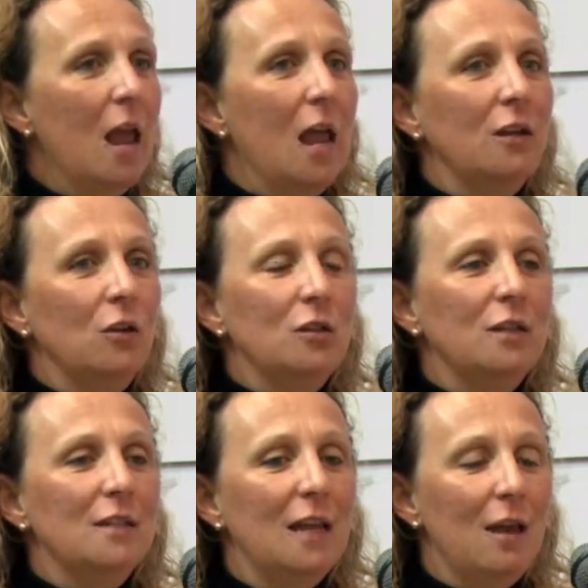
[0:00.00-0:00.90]

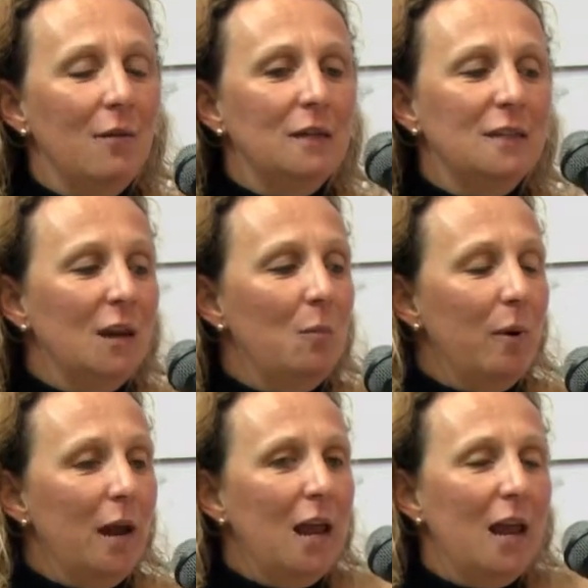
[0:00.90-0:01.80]
Entonces se deben
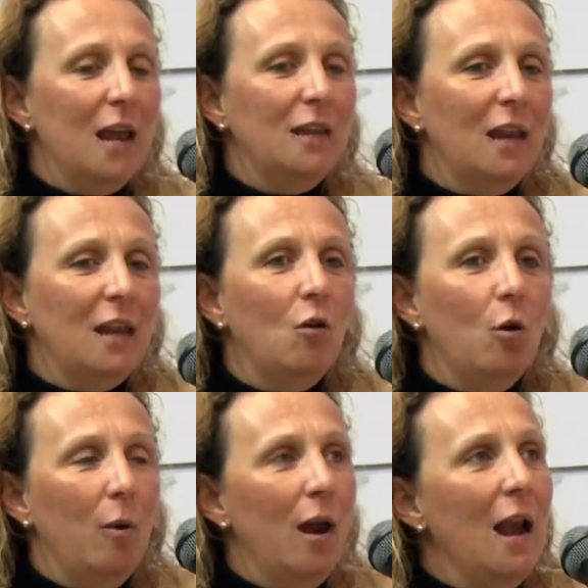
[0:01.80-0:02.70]
siempre este,
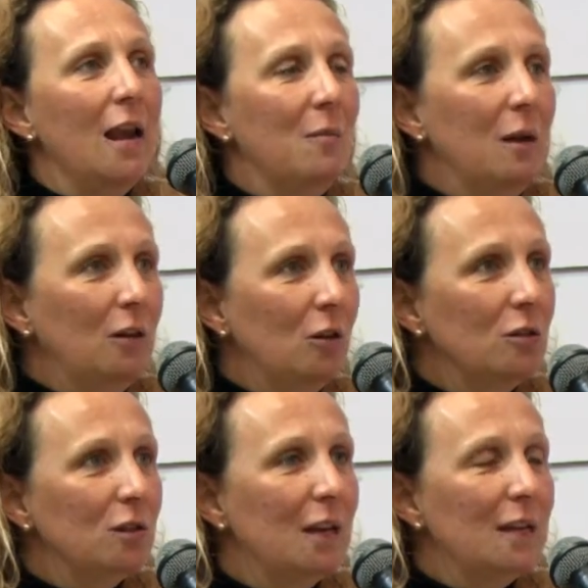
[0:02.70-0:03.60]
incorporar
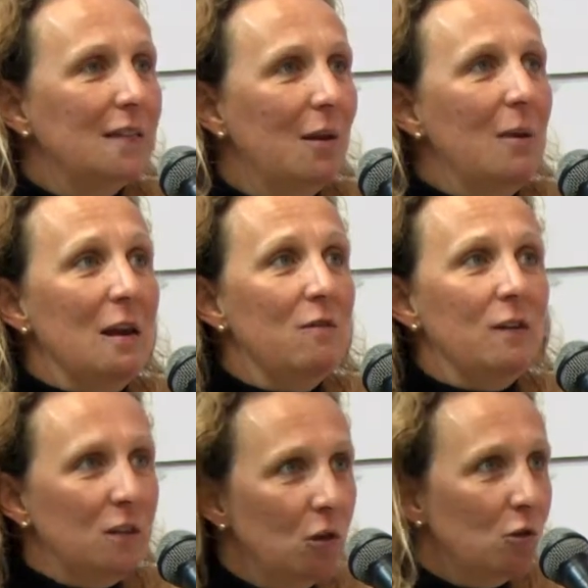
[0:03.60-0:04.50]
alimentos que sean
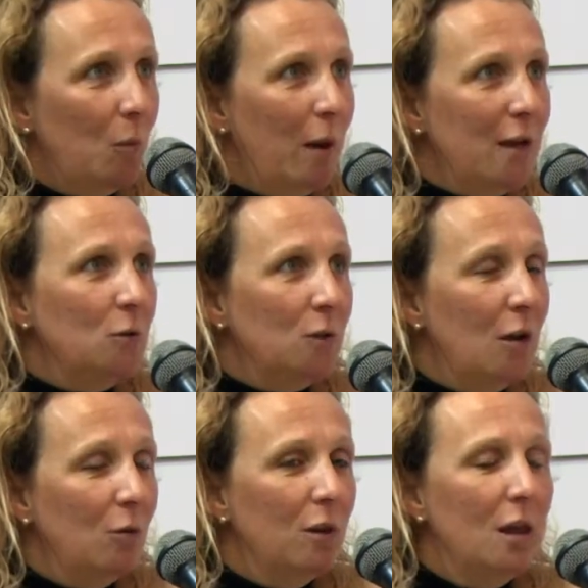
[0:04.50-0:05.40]
beneficiosos para su
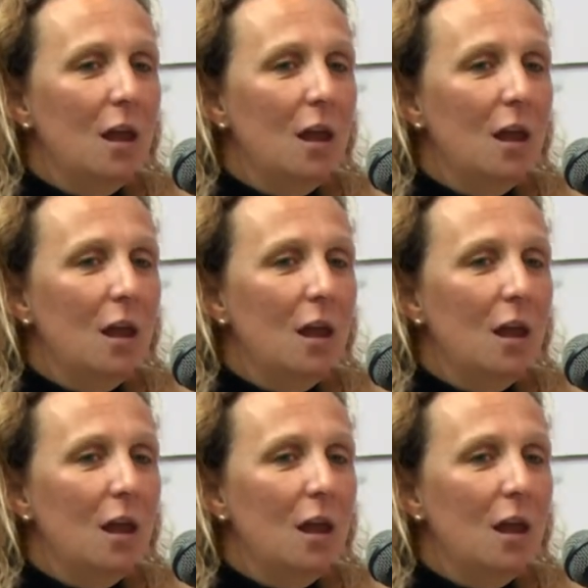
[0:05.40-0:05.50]
salud.